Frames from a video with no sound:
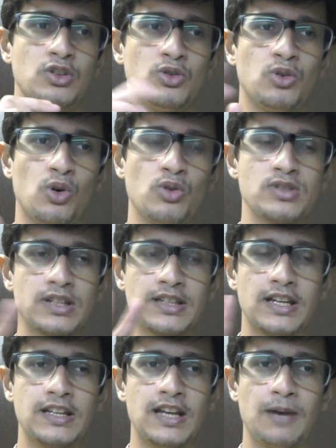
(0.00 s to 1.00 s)
जो हो सकता
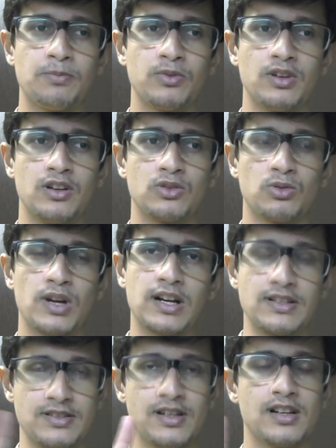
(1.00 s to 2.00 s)
है कि आप थोड़ा
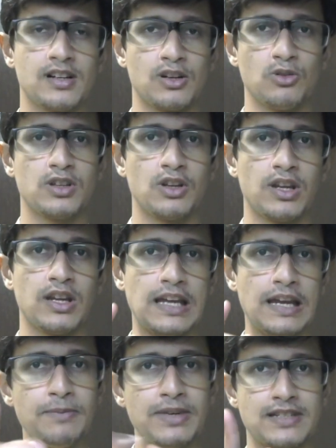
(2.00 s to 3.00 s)
कंसिडर करो क्योंकि
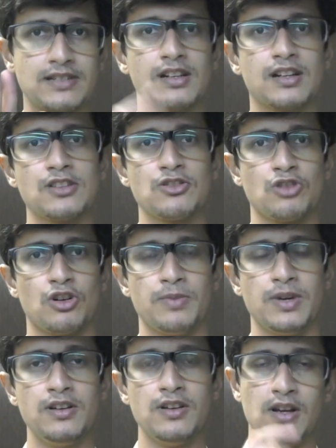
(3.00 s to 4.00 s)
गेम टेस्टर का जो जॉब
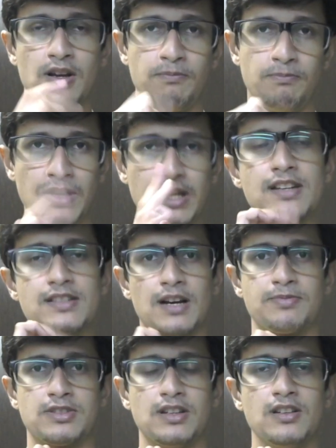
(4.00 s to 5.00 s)
है मेरे
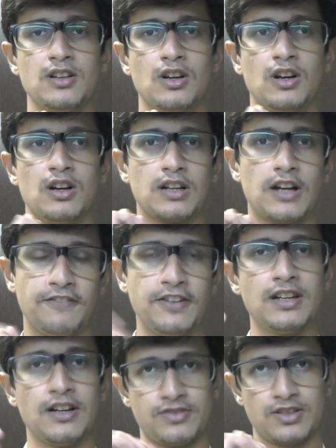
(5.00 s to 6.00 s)
हिसाब से काफ़ी
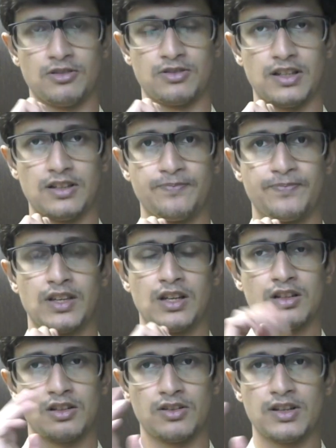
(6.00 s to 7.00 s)
टफ सा होता है
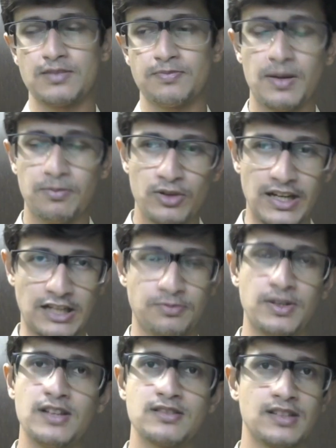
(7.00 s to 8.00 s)
क्योंकि इसमें आपको
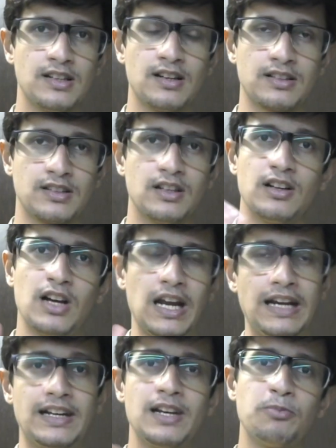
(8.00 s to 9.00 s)
एक्सपीरियंस नहीं रखता
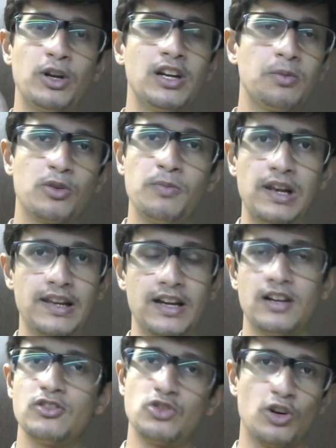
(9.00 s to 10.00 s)
एंट्री पॉइंट आपको मिल
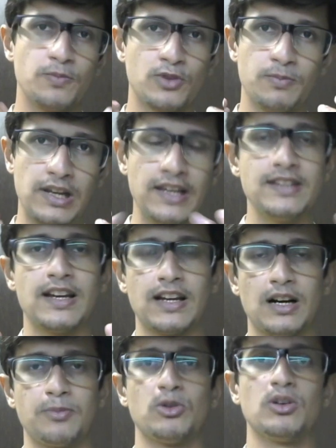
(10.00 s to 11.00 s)
जाएगा जॉब तो मिल ही
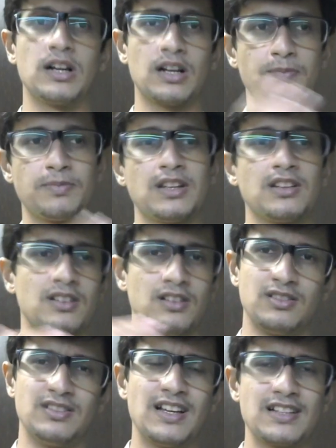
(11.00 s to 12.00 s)
जाएगा आपको अगर आपने
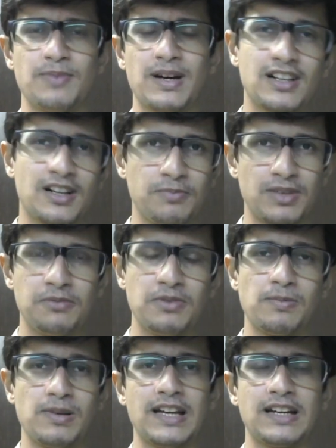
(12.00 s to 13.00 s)
दस बारह कंपनी में
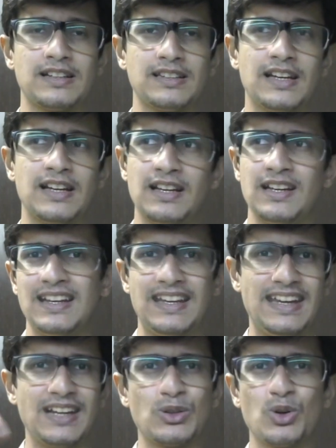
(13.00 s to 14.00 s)
अप्लाई कर दिया
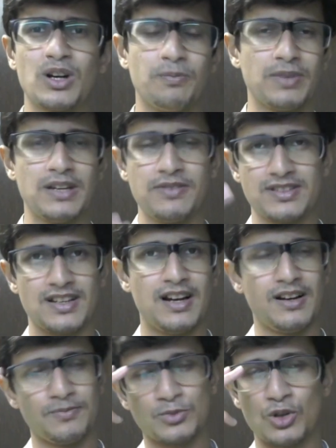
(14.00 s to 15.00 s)
है एक दो कंपनी में से
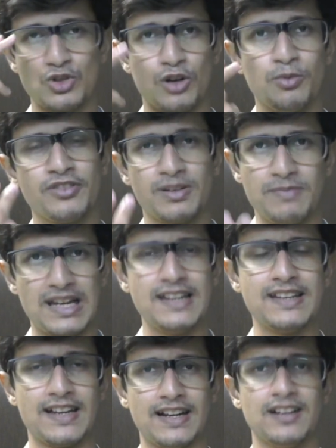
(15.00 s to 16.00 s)
आपको जॉब ऑफर मिल
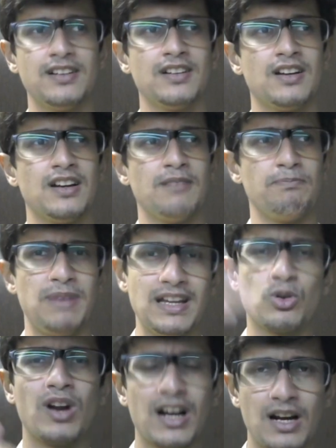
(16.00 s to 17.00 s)
ही जाएगा पे
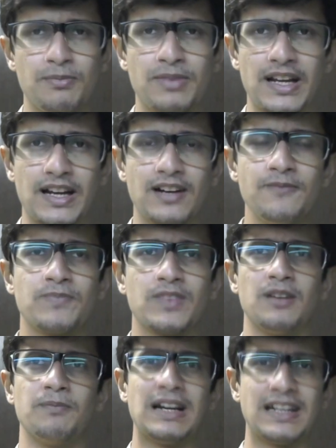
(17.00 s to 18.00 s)
थोड़ा कम रहेगा
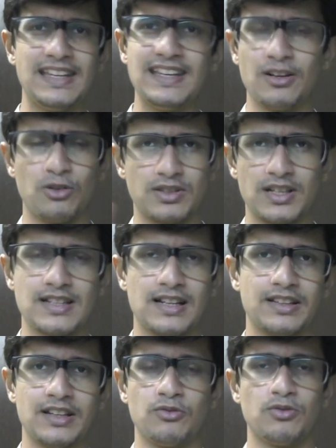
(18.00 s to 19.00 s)
बट ठीक है उतना
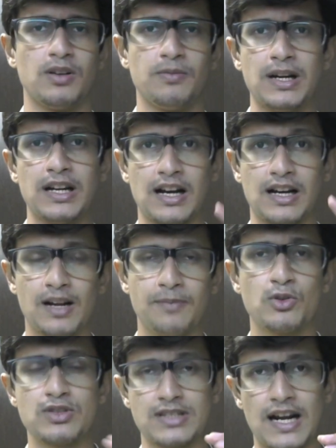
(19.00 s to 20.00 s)
चलता है वो बट अगर
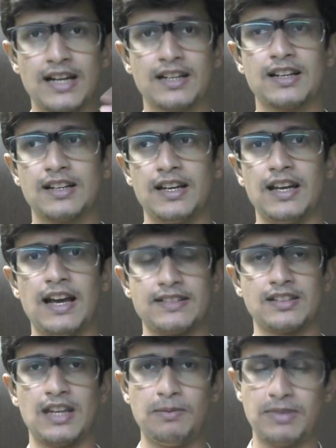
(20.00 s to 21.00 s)
आपको स्टार्ट करना है एज
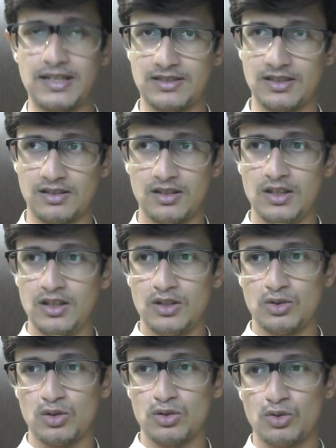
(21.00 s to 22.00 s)
अ गेम टेस्टर
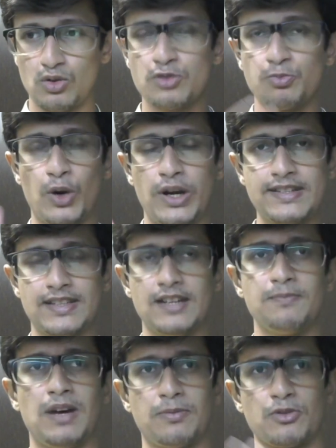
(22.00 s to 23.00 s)
तो कुछ पॉइंट्स है
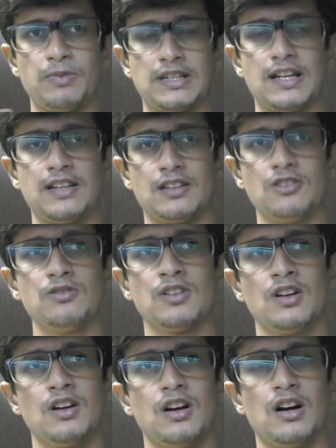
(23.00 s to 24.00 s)
मैं आपको बता देता
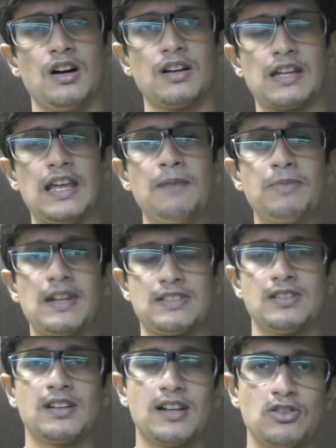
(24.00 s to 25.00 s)
हूँ गेम
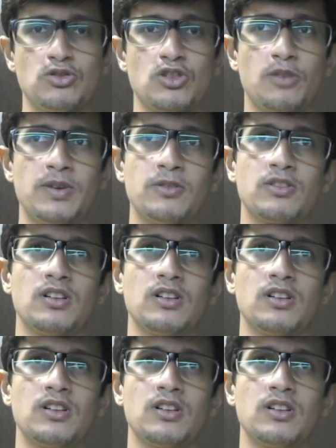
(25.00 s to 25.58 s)
टेस्टर का जो जॉब है